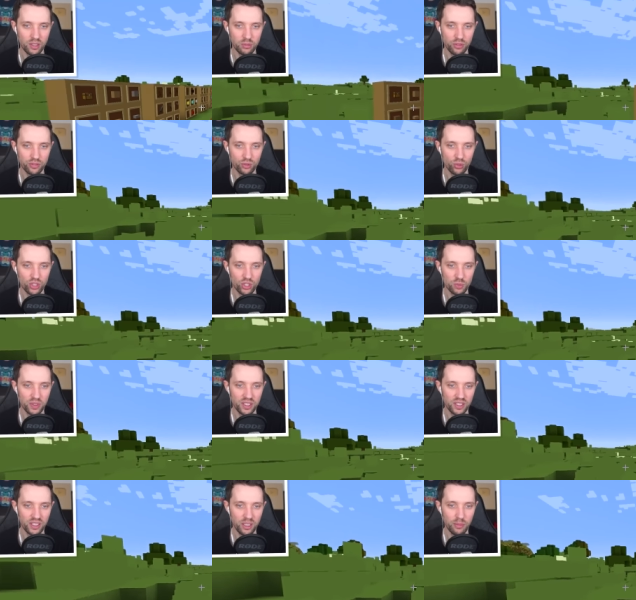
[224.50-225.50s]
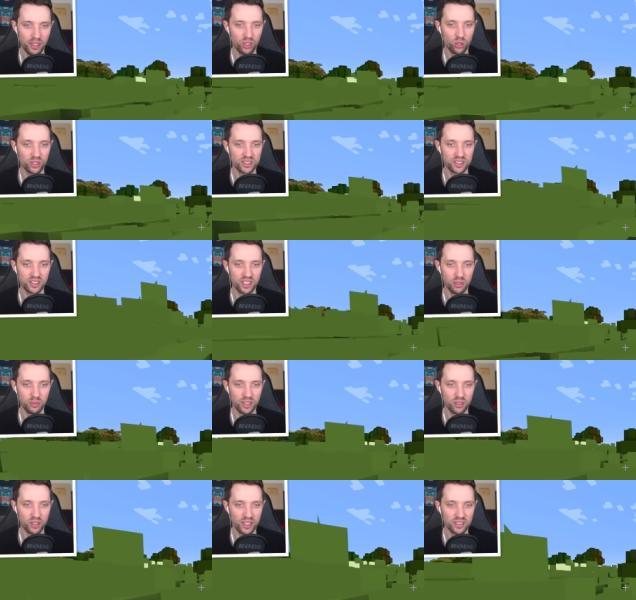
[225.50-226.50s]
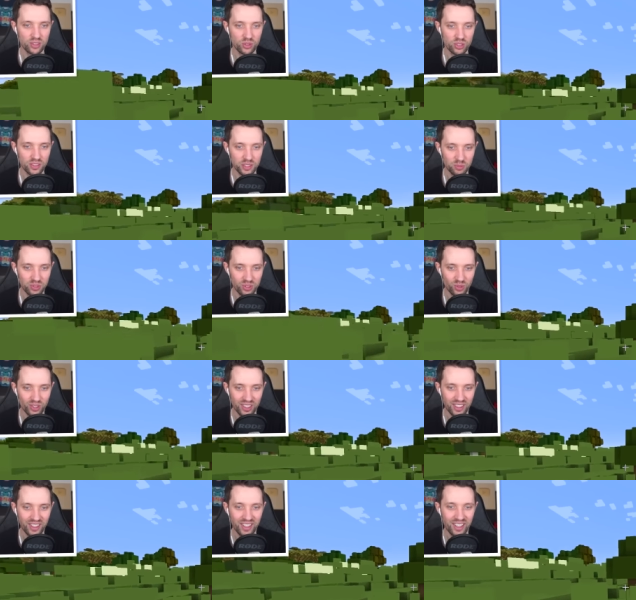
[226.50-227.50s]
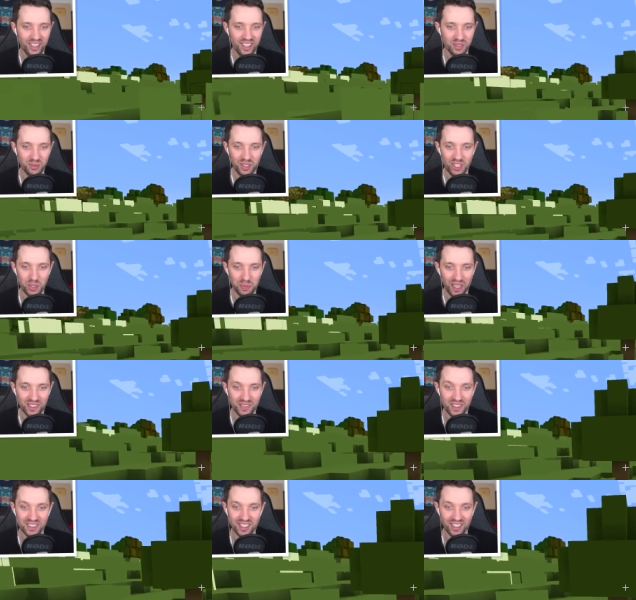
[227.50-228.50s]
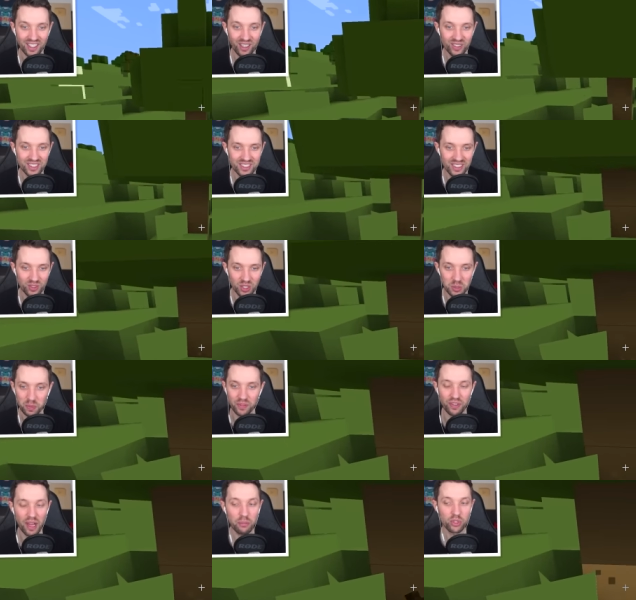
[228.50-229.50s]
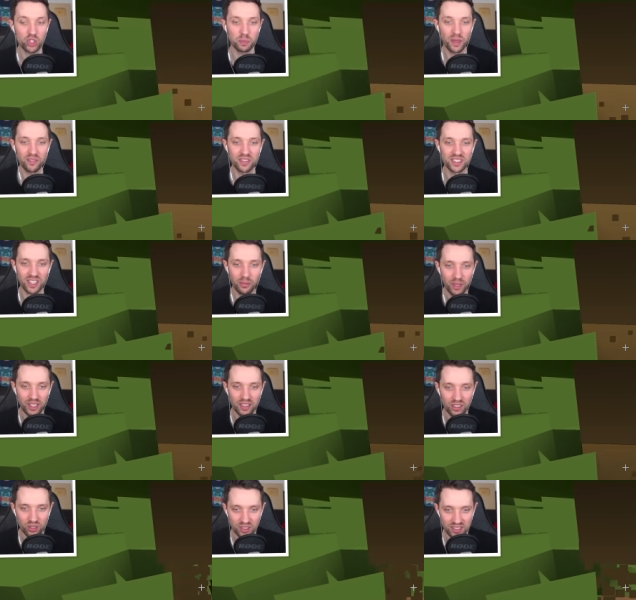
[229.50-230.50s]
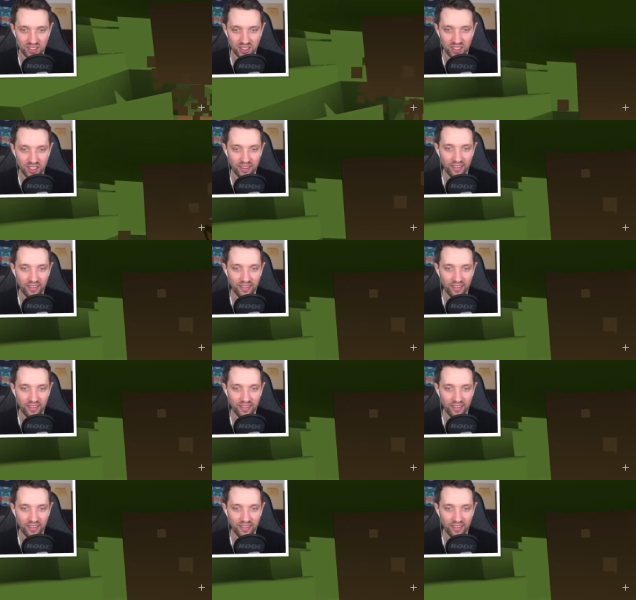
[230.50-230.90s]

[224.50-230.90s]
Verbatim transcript: Weil früher später eh mehr Holz. Ich gehe mal noch ganz kurz was besorgen. Ich bin gespannt, wie es dann aussieht. Und ich bin vor allem gespannt, wie es am Ende aussieht.